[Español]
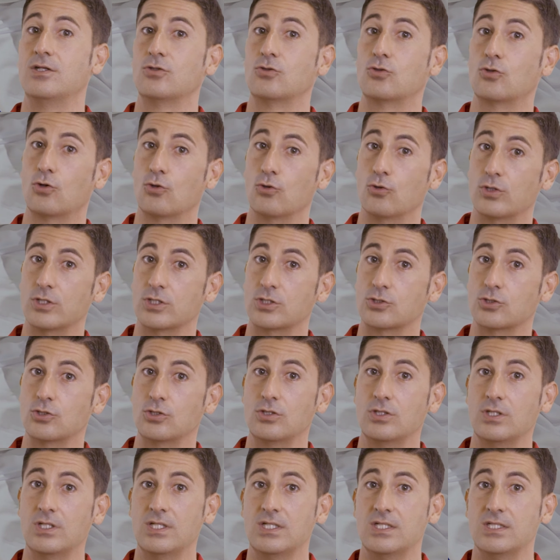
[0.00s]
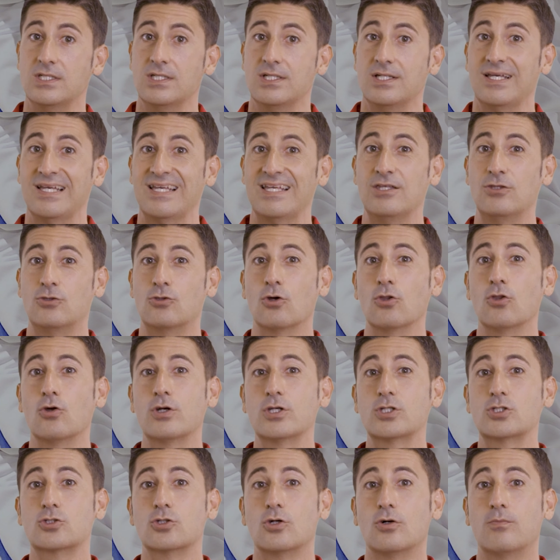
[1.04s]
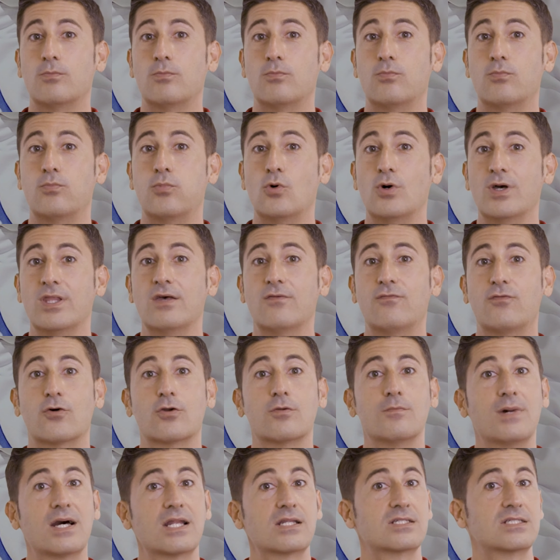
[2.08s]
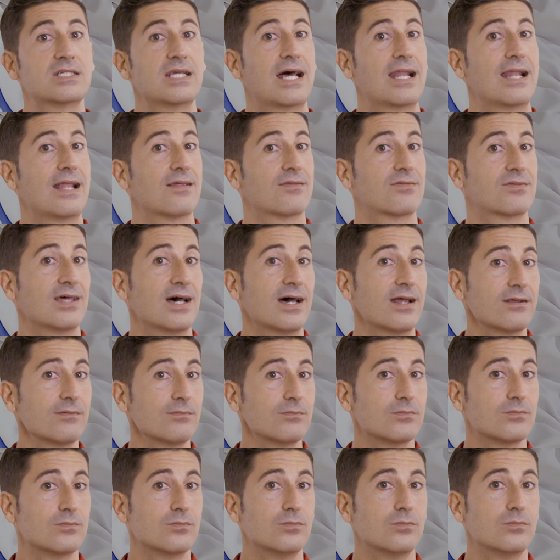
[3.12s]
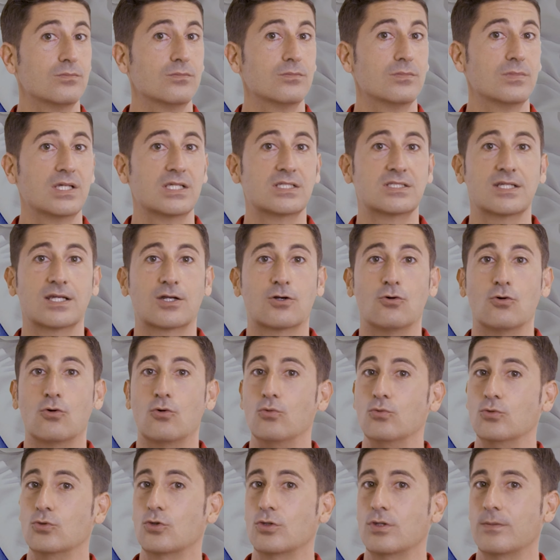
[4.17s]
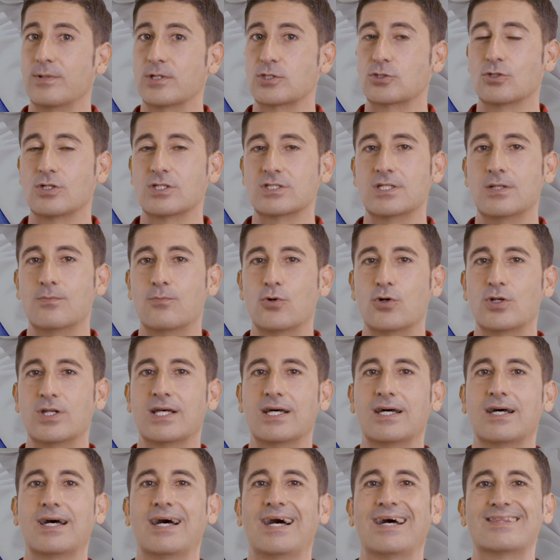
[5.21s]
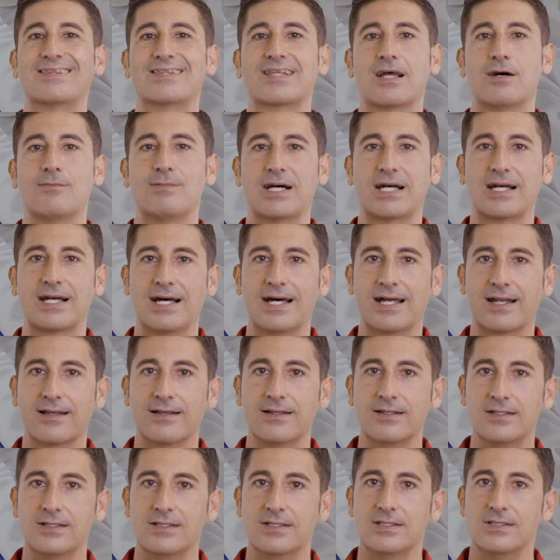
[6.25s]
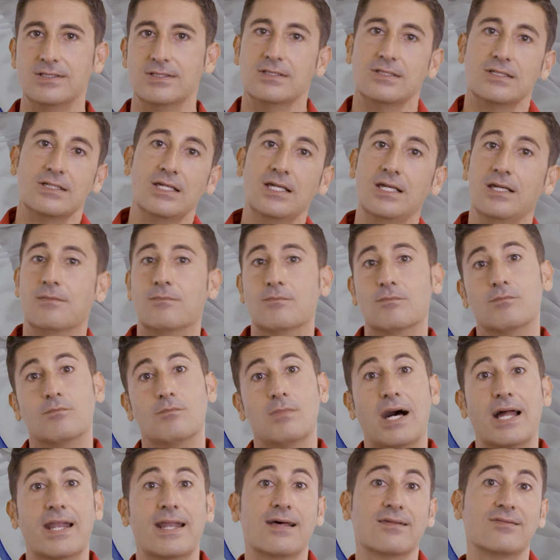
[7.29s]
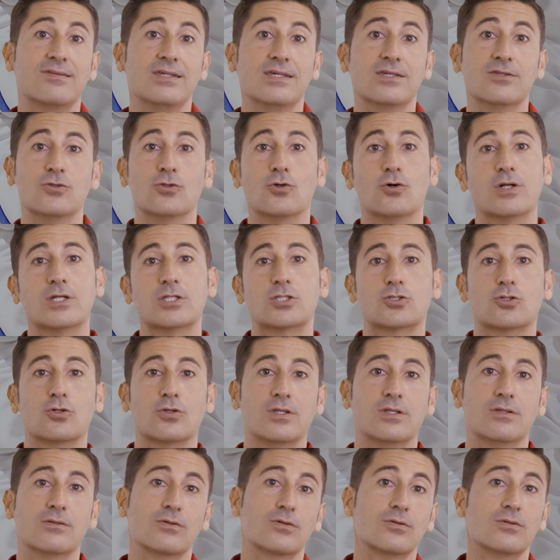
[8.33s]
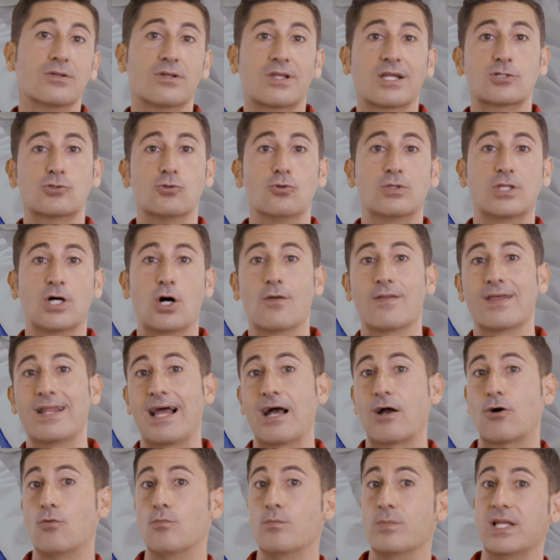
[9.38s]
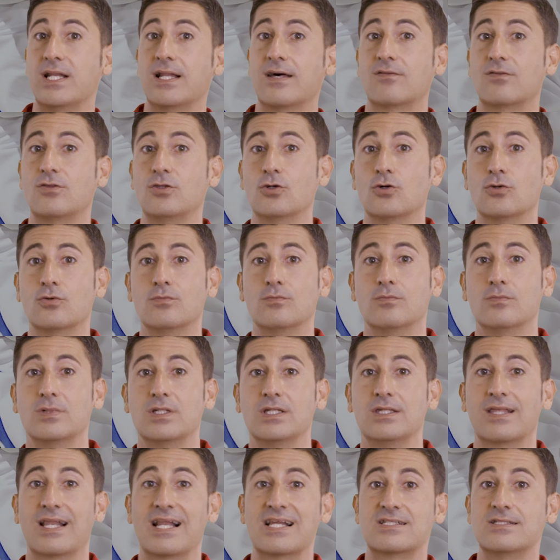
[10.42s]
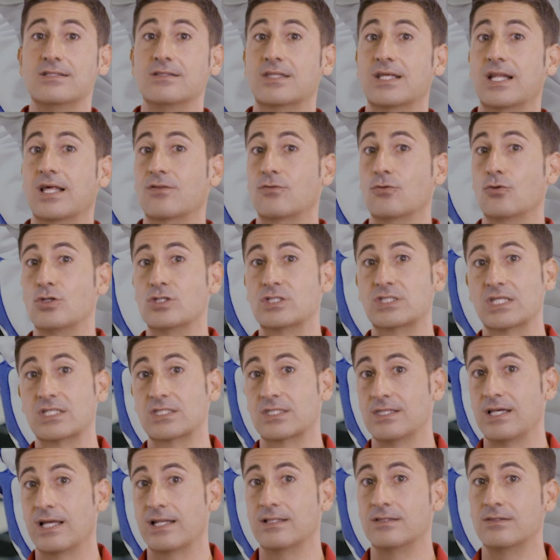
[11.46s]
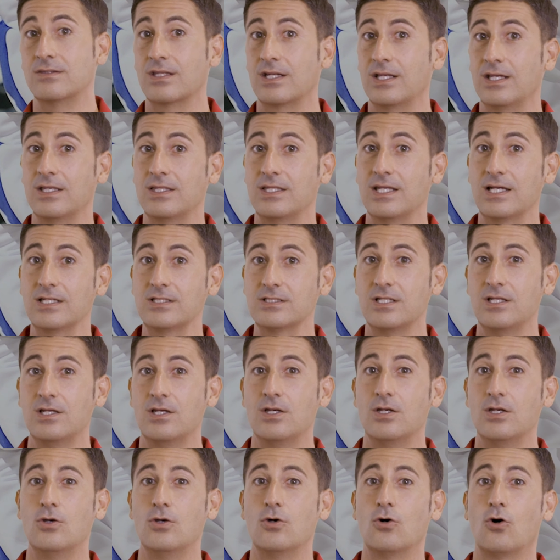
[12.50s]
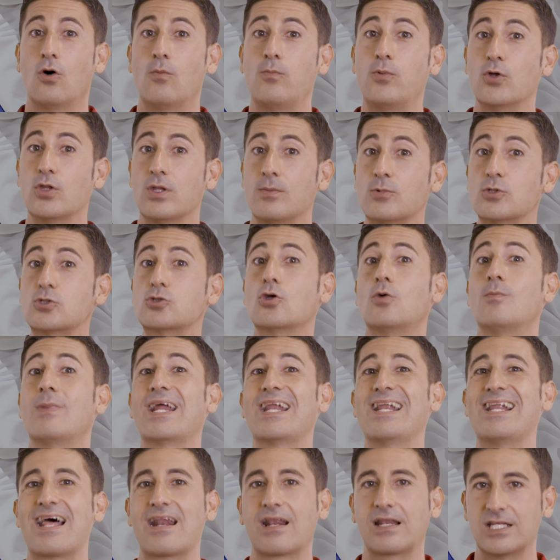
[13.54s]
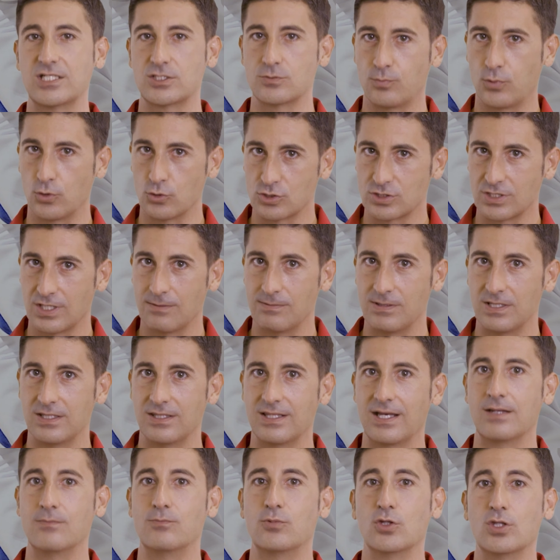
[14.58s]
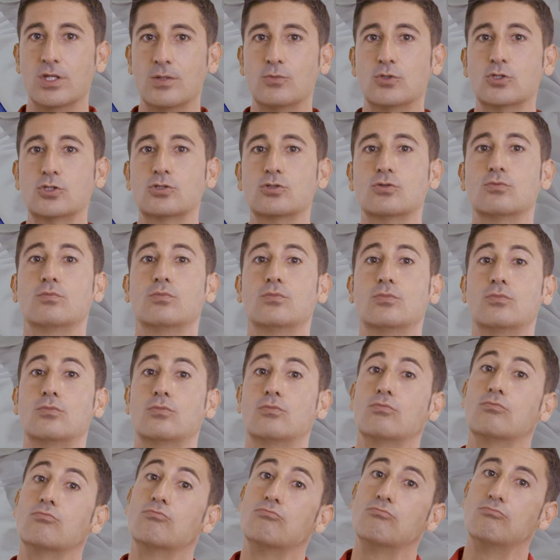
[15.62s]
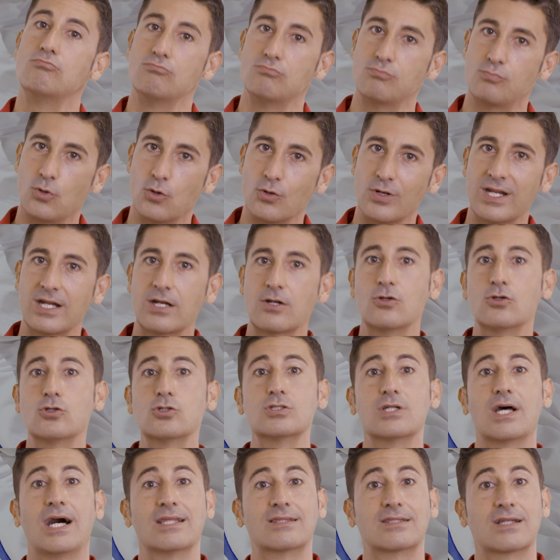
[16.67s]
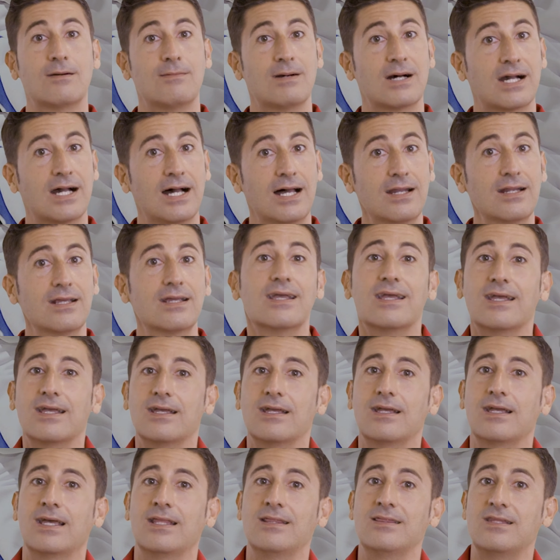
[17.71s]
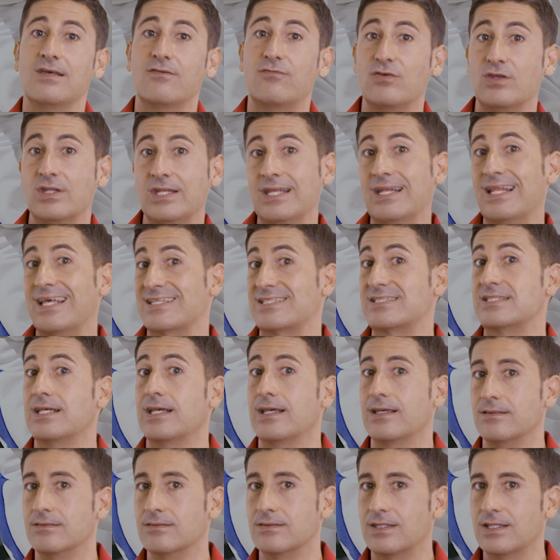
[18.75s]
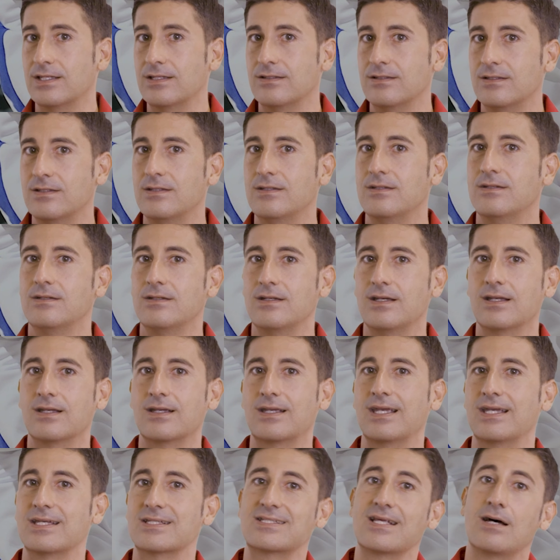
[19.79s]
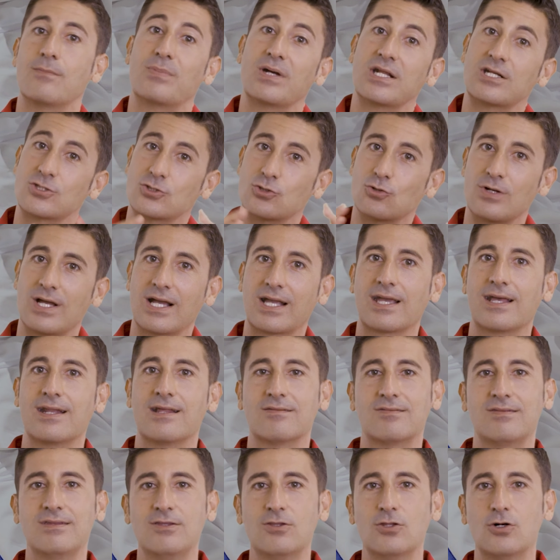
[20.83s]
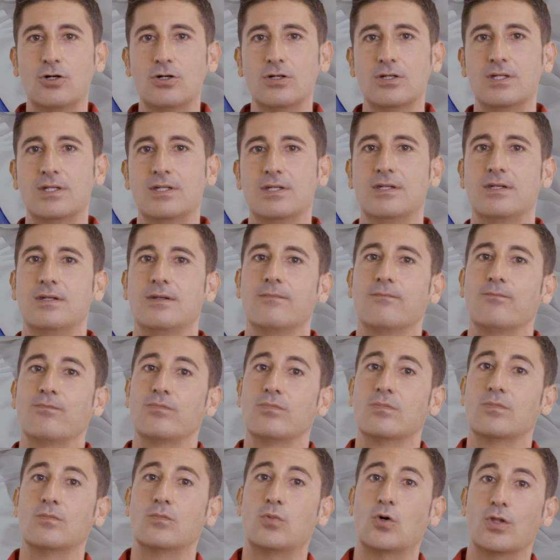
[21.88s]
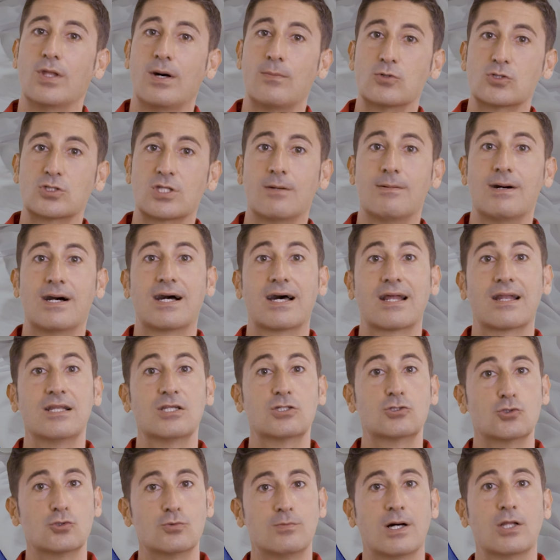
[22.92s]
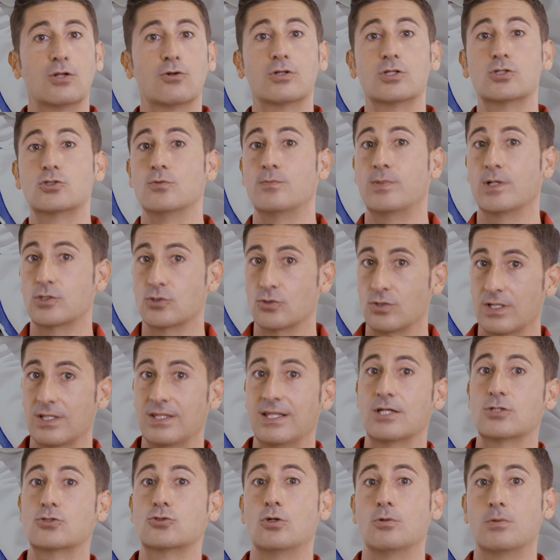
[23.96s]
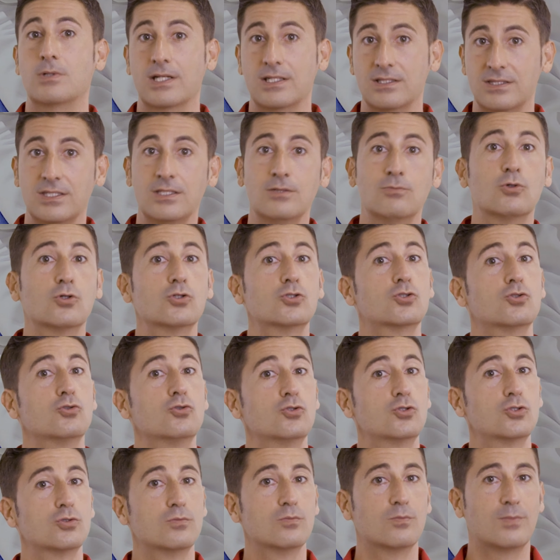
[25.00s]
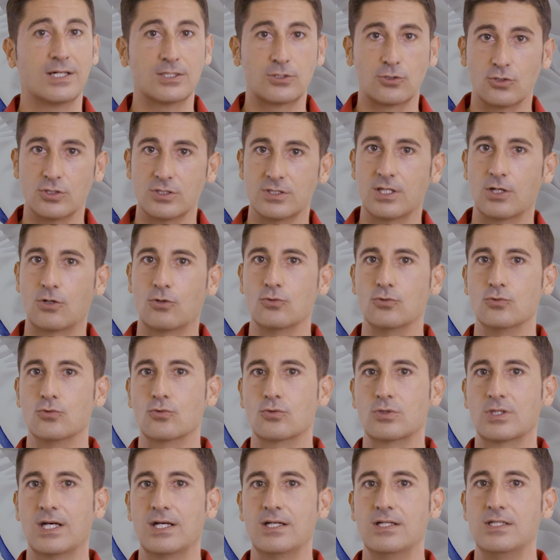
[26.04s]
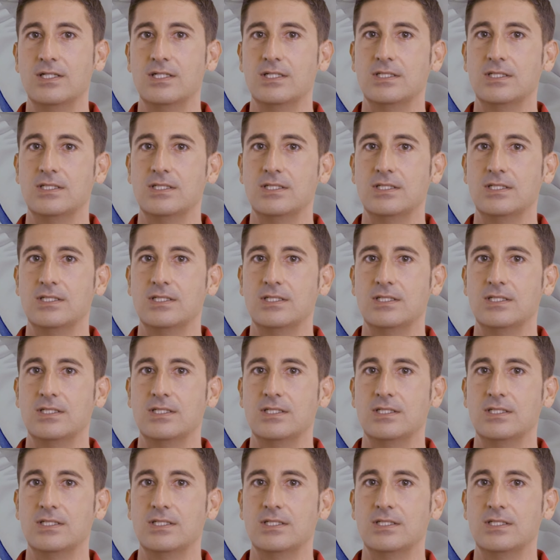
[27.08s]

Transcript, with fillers: todo eso. Y todo eso puede formarse al azar, ese conjunto de personas se pone a, a trabajar y van haciendo eso resultado de la combinación y de las interacciones que se dan entre ellas, o podemos tomar la responsabilidad y podemos ponernos a trabajar en definir ese ente, en que esa persona que ha nacido podamos trabajarle sus valores, su personalidad, su objetivo, sus patrones de conducta.